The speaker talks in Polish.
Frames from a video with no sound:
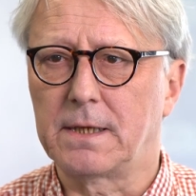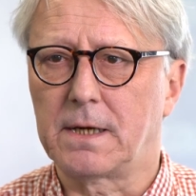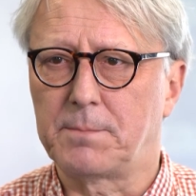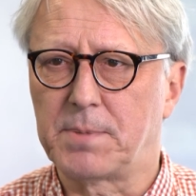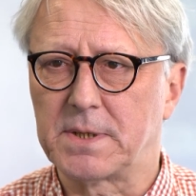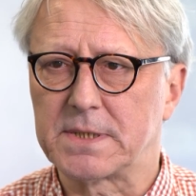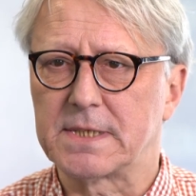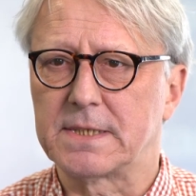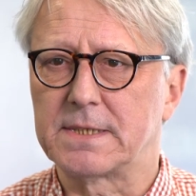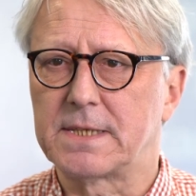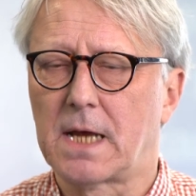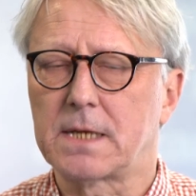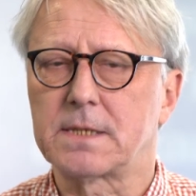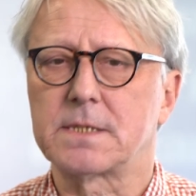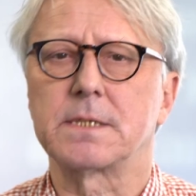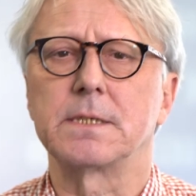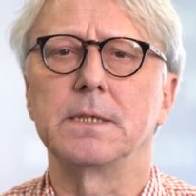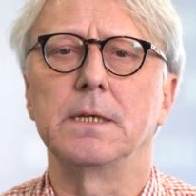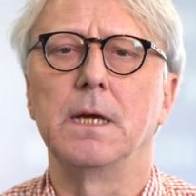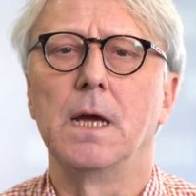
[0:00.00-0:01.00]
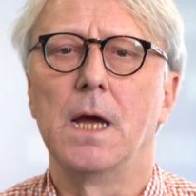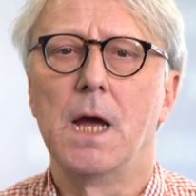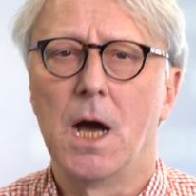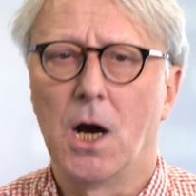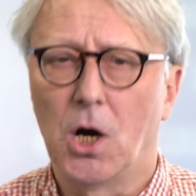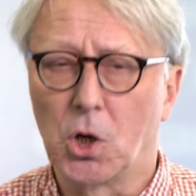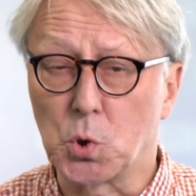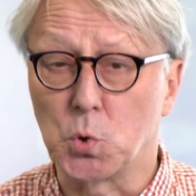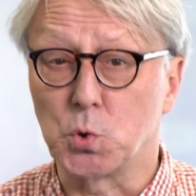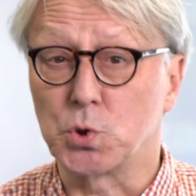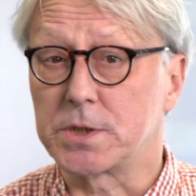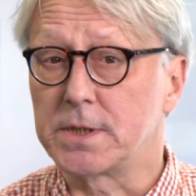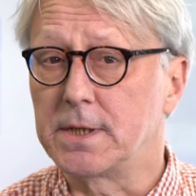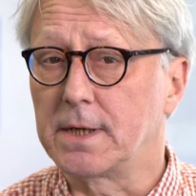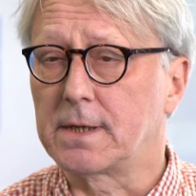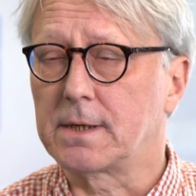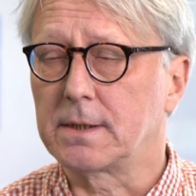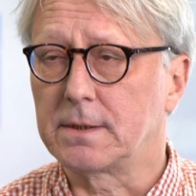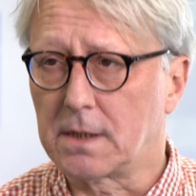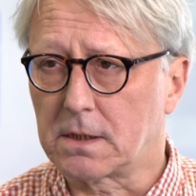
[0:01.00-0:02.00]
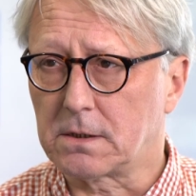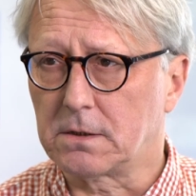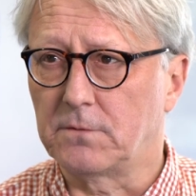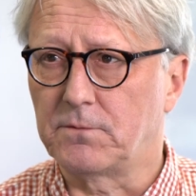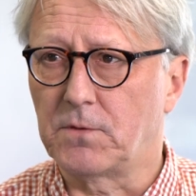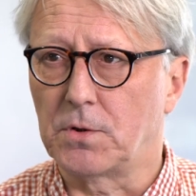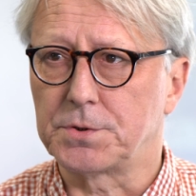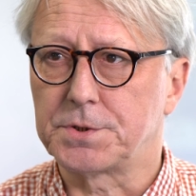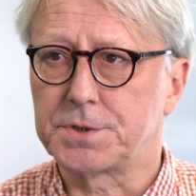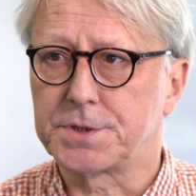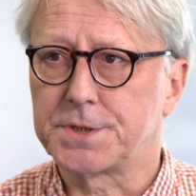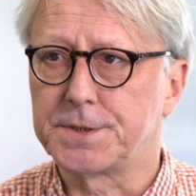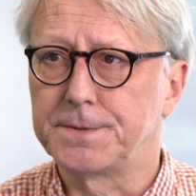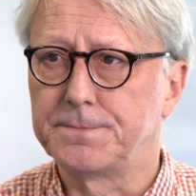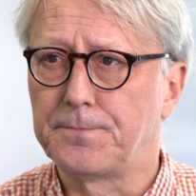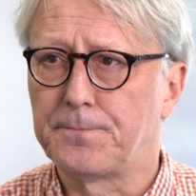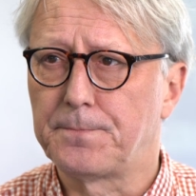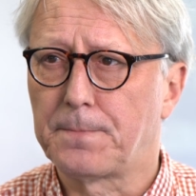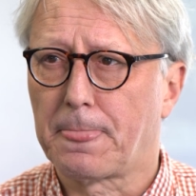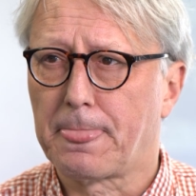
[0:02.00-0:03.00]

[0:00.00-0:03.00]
reprezentacji różnych narodowości.